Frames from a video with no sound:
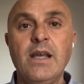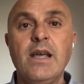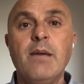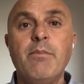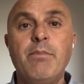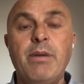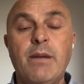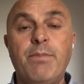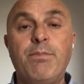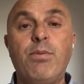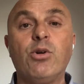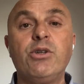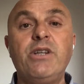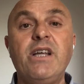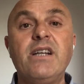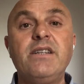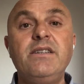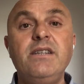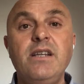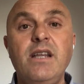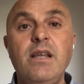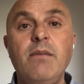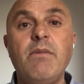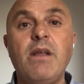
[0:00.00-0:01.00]
Per poter
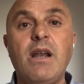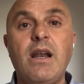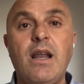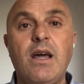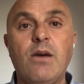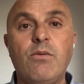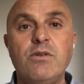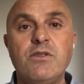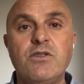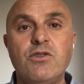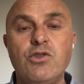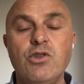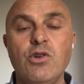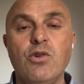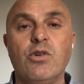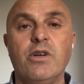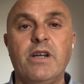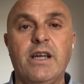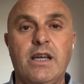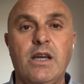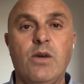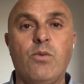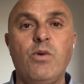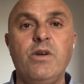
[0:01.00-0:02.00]
dirimere la
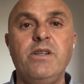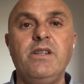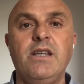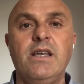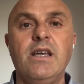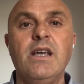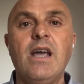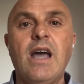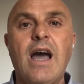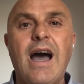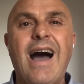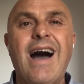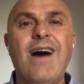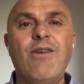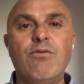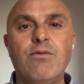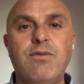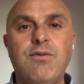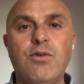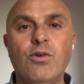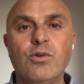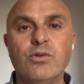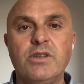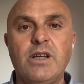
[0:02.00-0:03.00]
questione, che quindi ha un
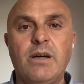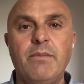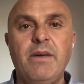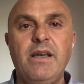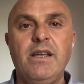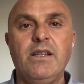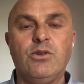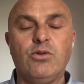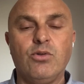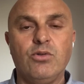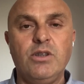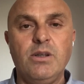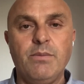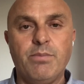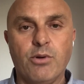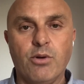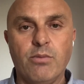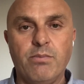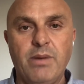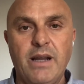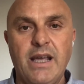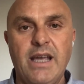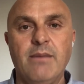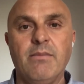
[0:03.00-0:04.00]
fondamento di
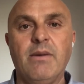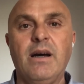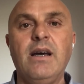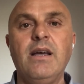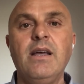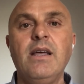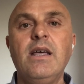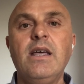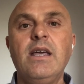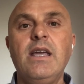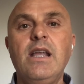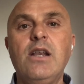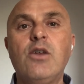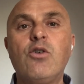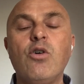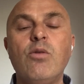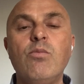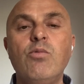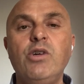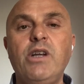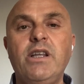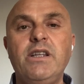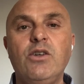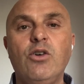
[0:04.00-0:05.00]
problema, il
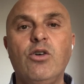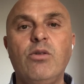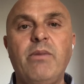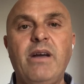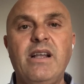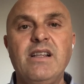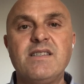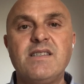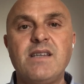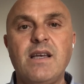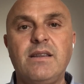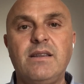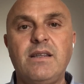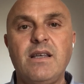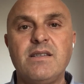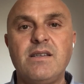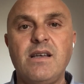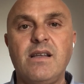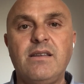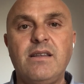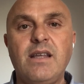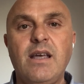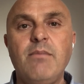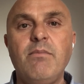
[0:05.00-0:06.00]
Comune di Roma il 7
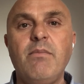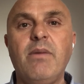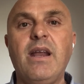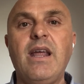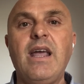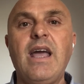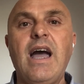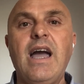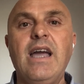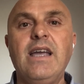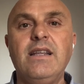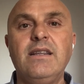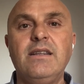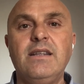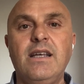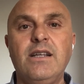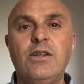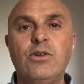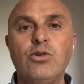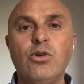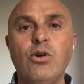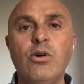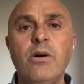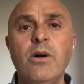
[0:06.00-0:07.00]
settembre ha
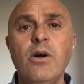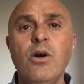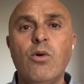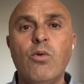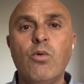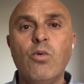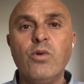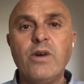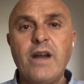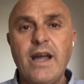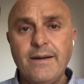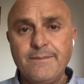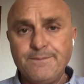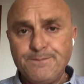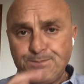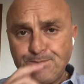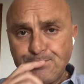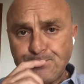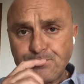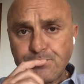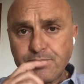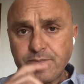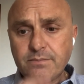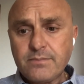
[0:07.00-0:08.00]
indetto una
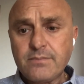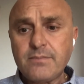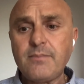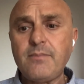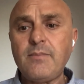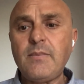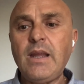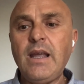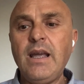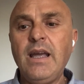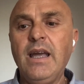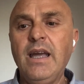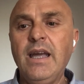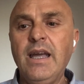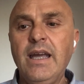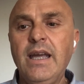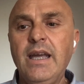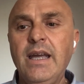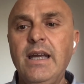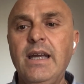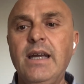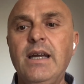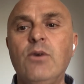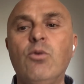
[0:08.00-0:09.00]

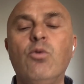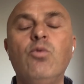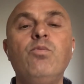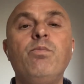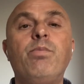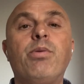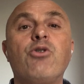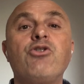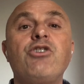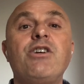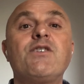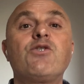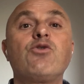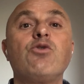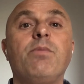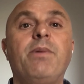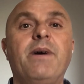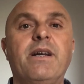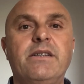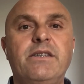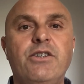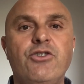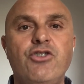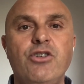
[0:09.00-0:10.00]
eh, un processo
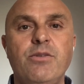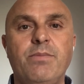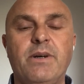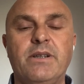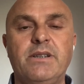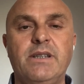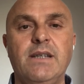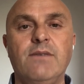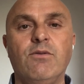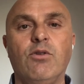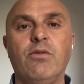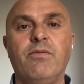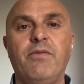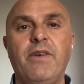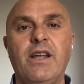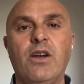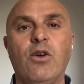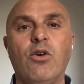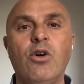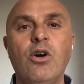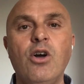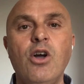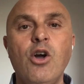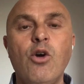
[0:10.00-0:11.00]
partecipativo,
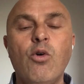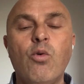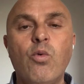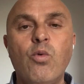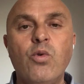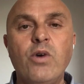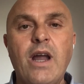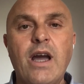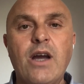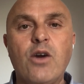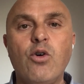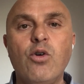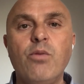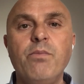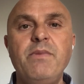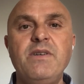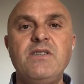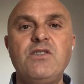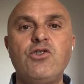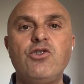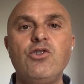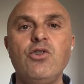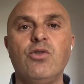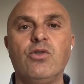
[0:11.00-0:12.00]
ovvero una
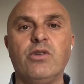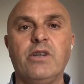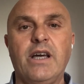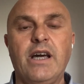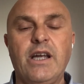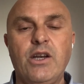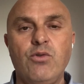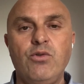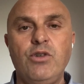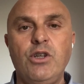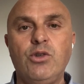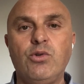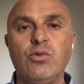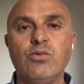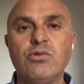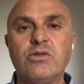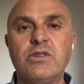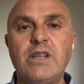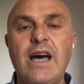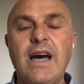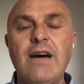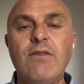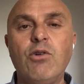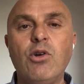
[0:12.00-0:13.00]
commissione ha riunito un
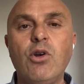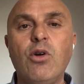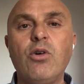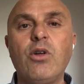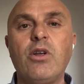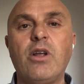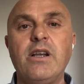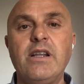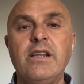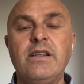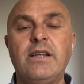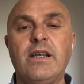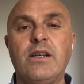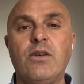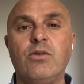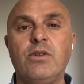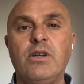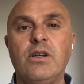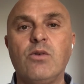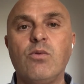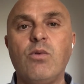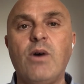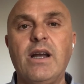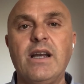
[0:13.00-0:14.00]
tavolo all'interno
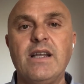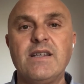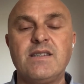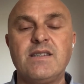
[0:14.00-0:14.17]
del quale